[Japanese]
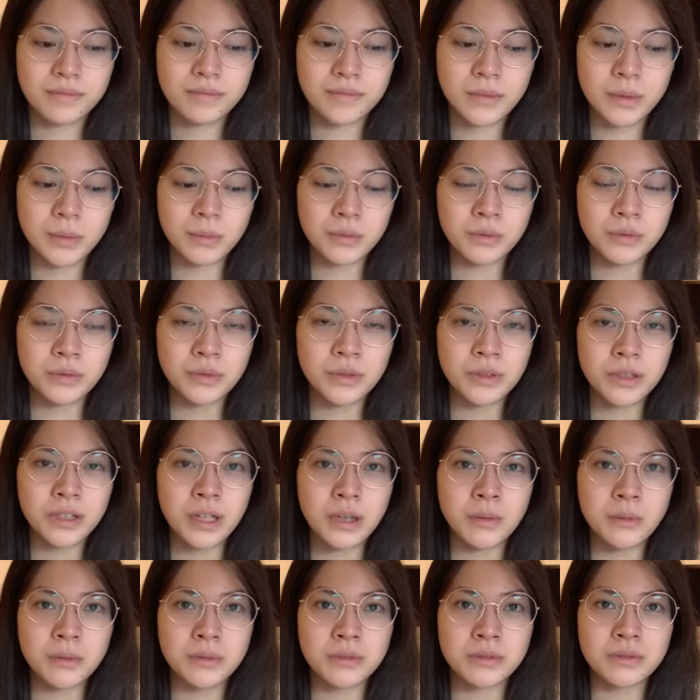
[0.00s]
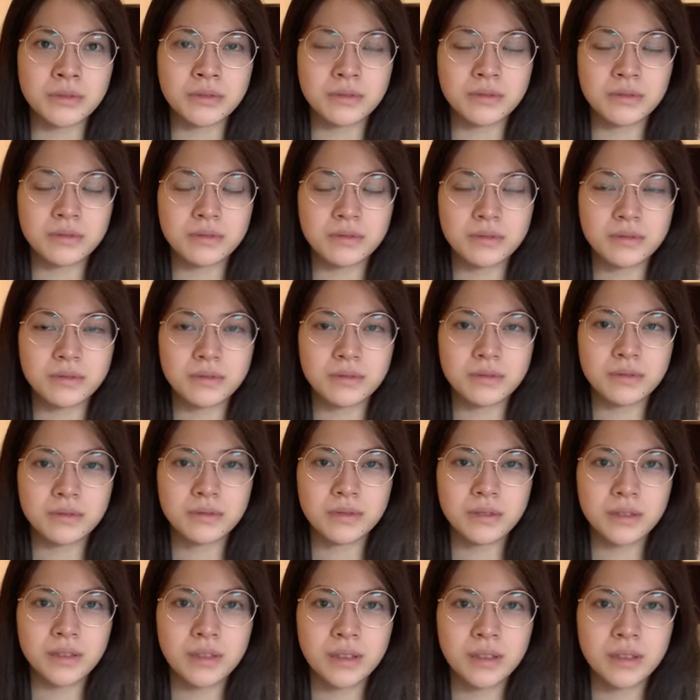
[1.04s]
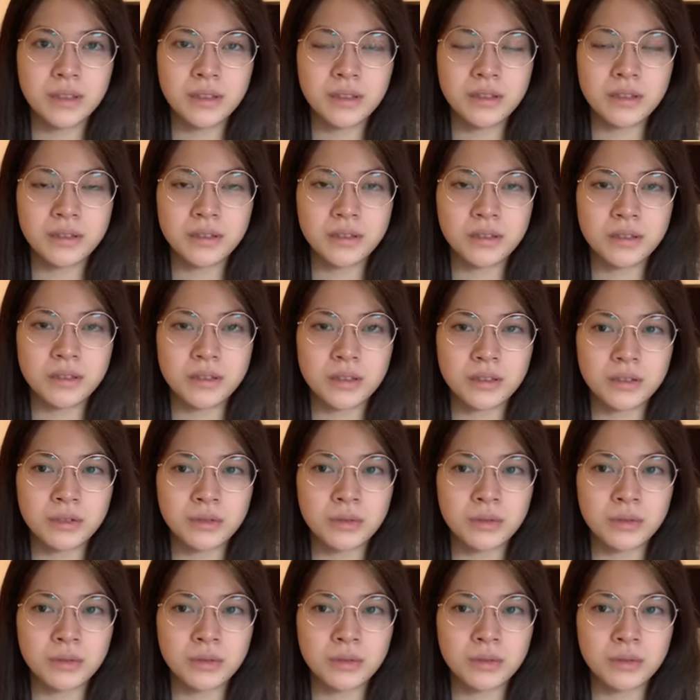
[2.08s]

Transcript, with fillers: ど本当に多分活